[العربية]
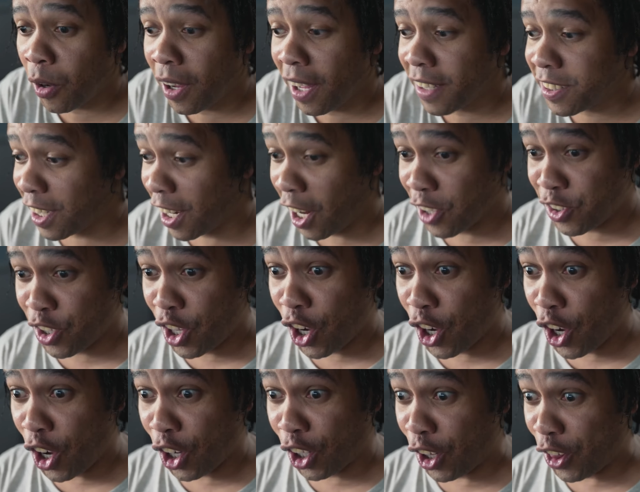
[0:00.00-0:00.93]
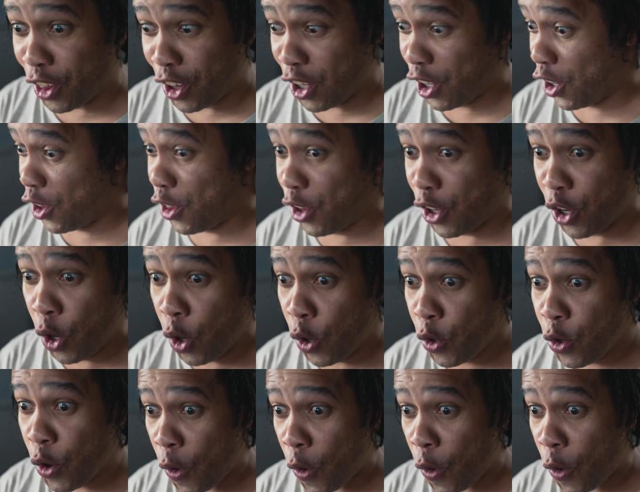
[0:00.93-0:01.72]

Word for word: ابوي ايش الازرار الكثيره ذي